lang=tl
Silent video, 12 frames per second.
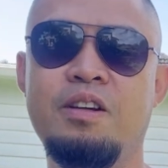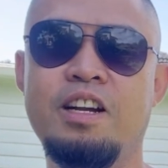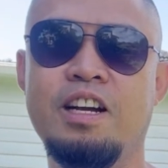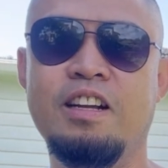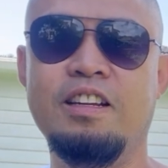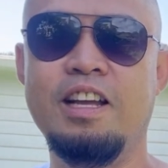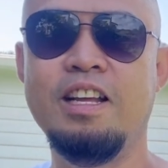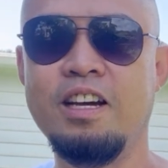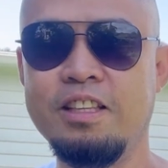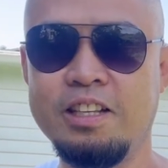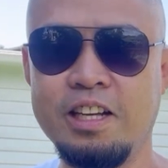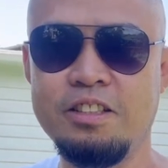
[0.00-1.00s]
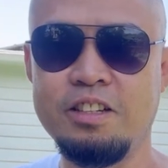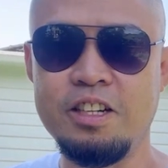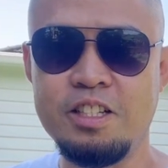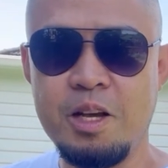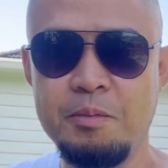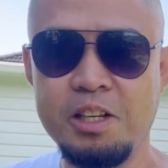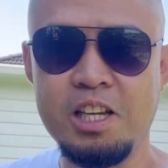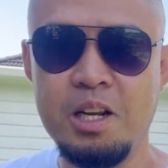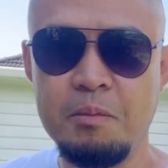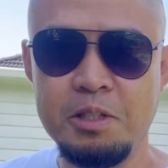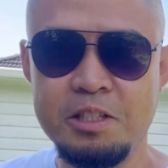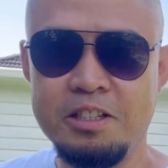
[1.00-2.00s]
ng 937
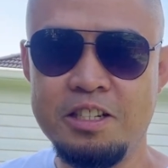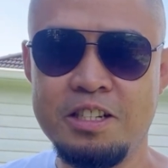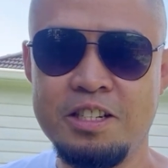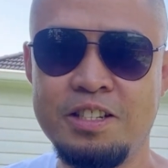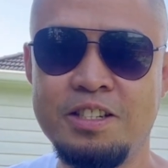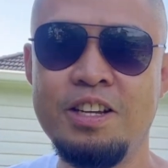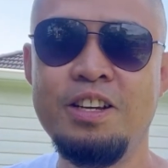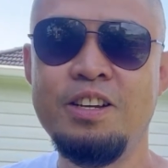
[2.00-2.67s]
kilometers